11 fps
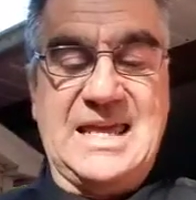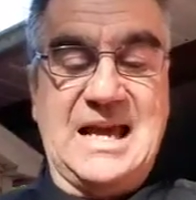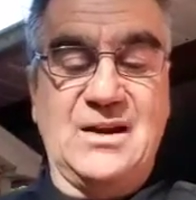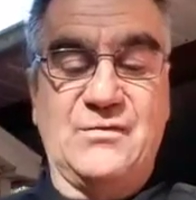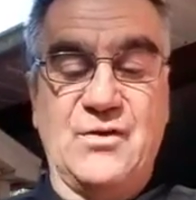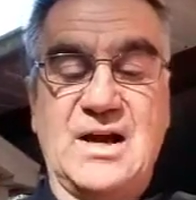
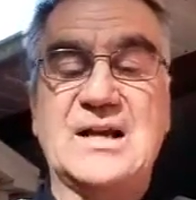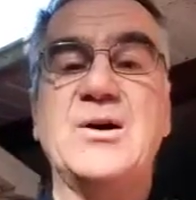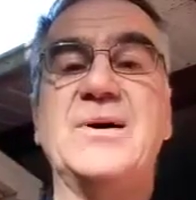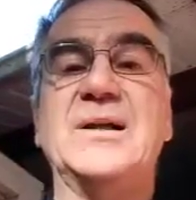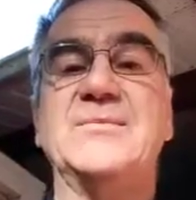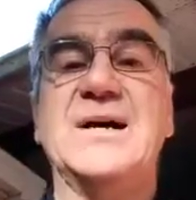Car il fera
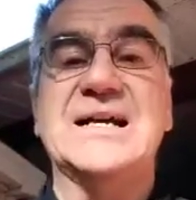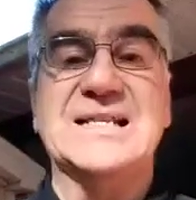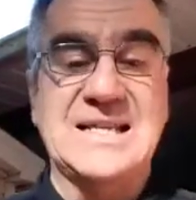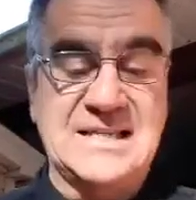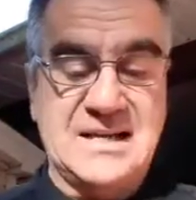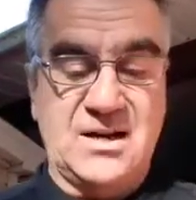commandement à
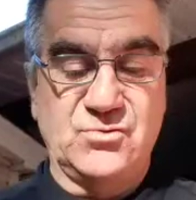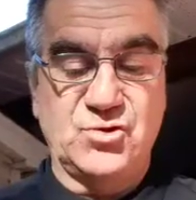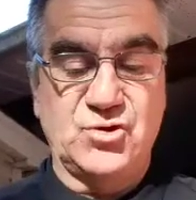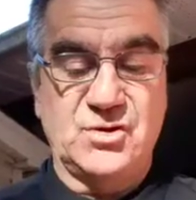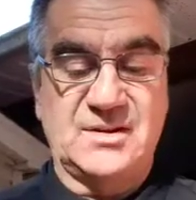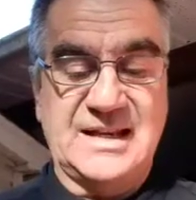ses
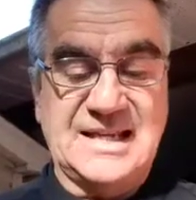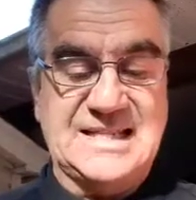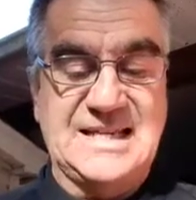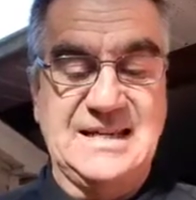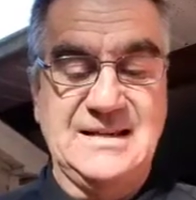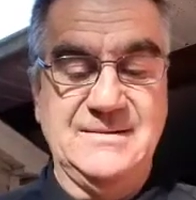anges très
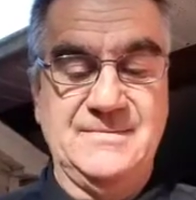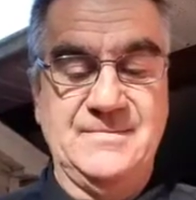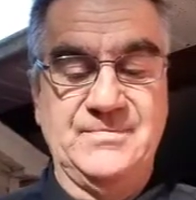dignes